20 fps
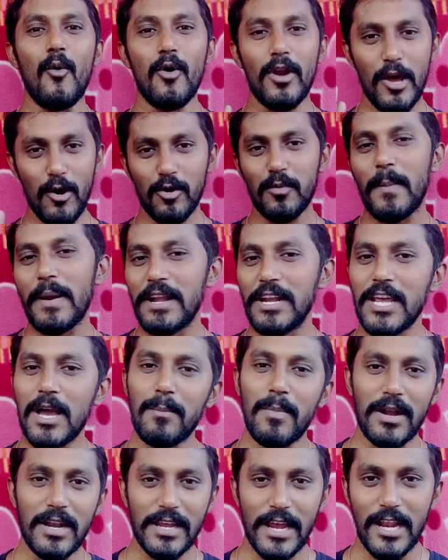ஒரே ஒரு
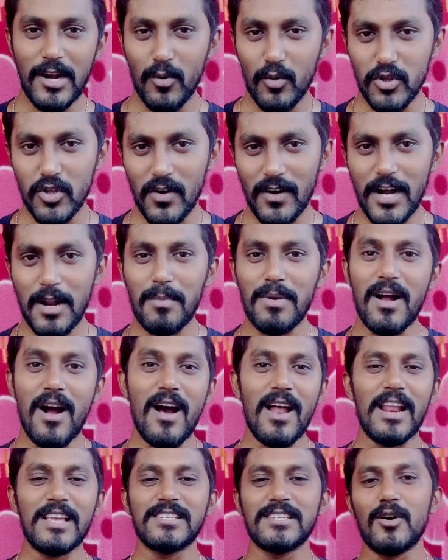பெயிண்டிங்காக பண்ணி கையில் கொடுத்துருவாங்க நம்ம
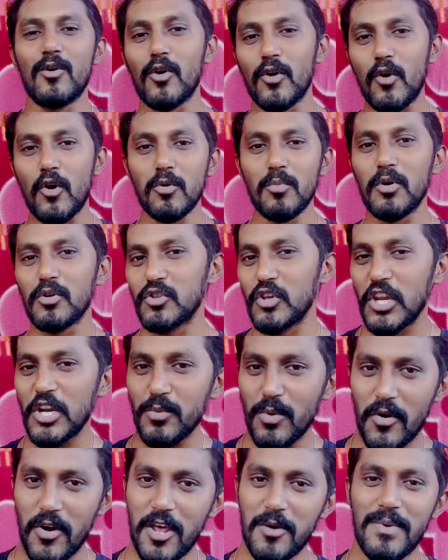காலேஜில் ஒரு நோட் புக்
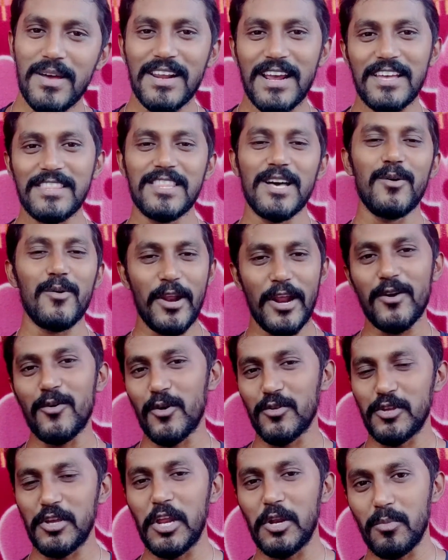தூக்கிட்டு போவோம் அந்த மாதிரி கெத்தாக ஒரே
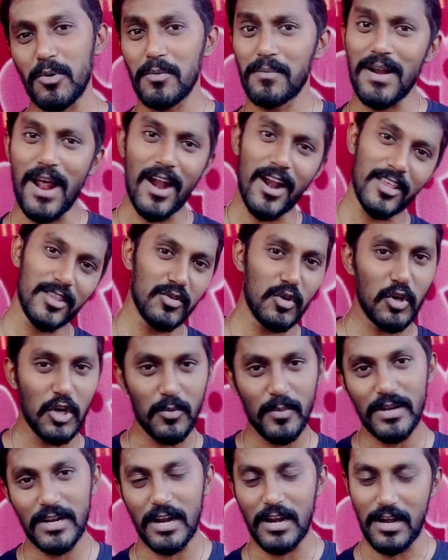நோட் தூக்கிட்டு போயிடும் நானும்
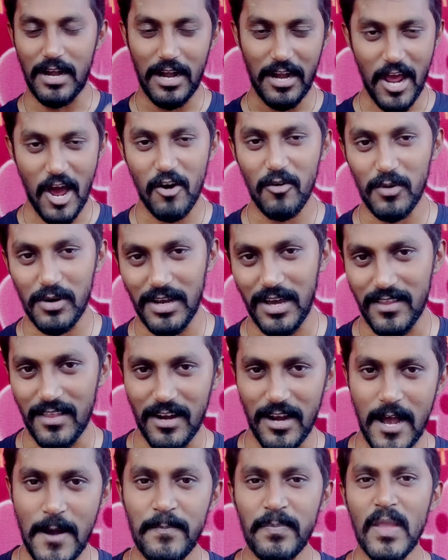தூக்கிட்டு போயிருக்கேன் ஞாபகம்
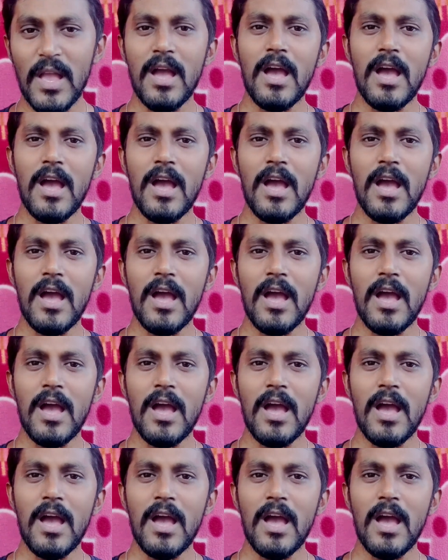இருக்காதெல்லாம்